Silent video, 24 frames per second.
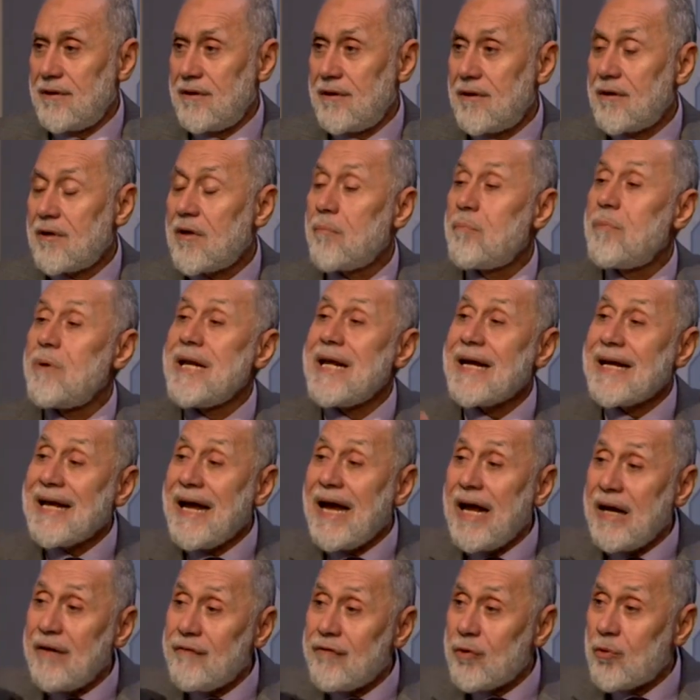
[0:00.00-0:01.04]
ربنا
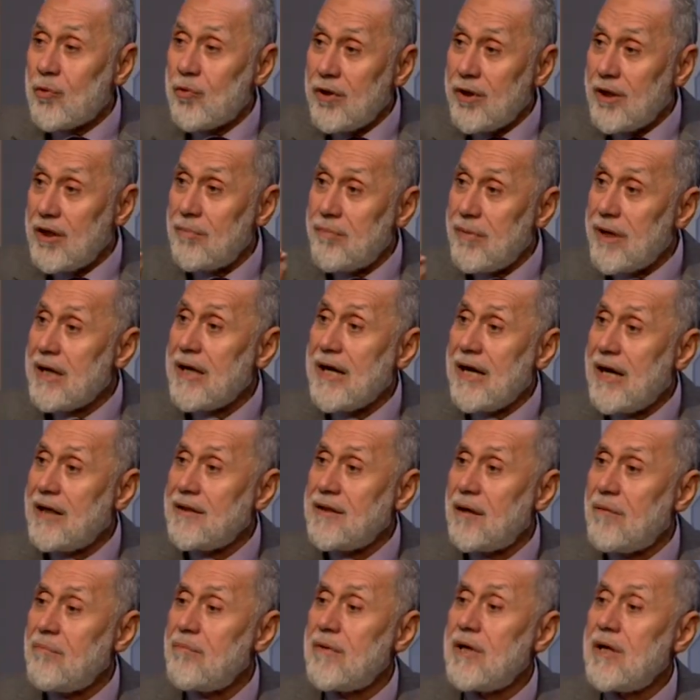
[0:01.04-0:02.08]
جعل في كل بني
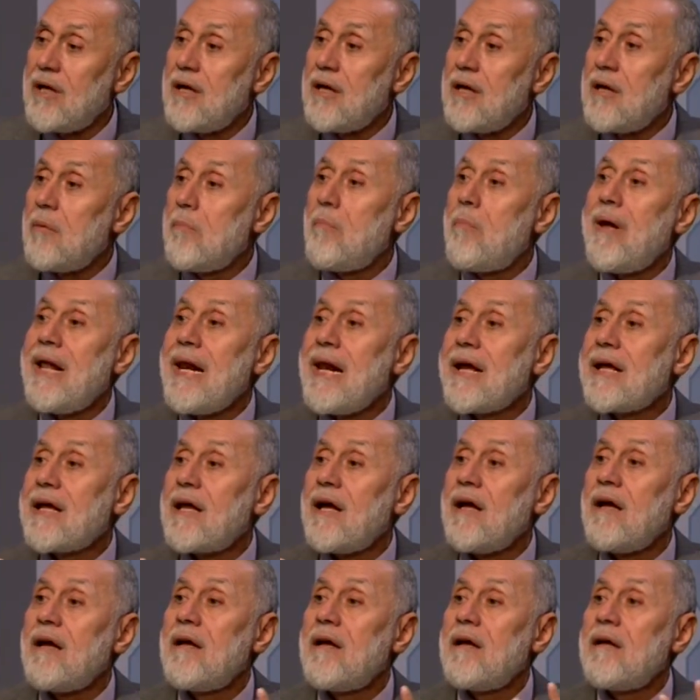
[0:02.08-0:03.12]
آدم
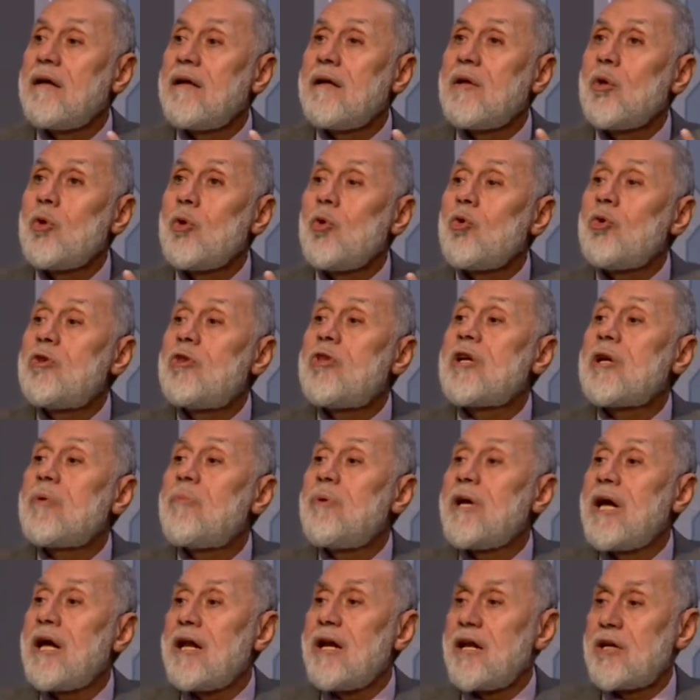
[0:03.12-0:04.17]
ملكة يدرك
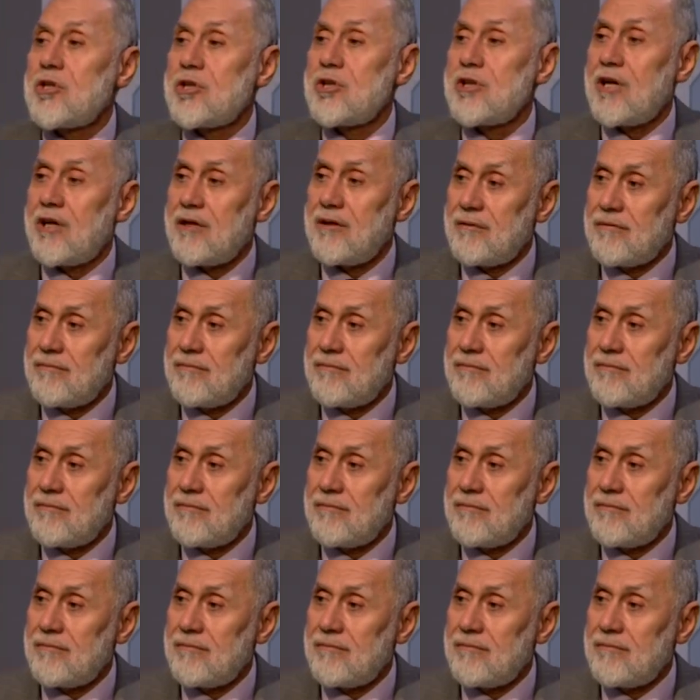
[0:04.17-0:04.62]
بها الأشياء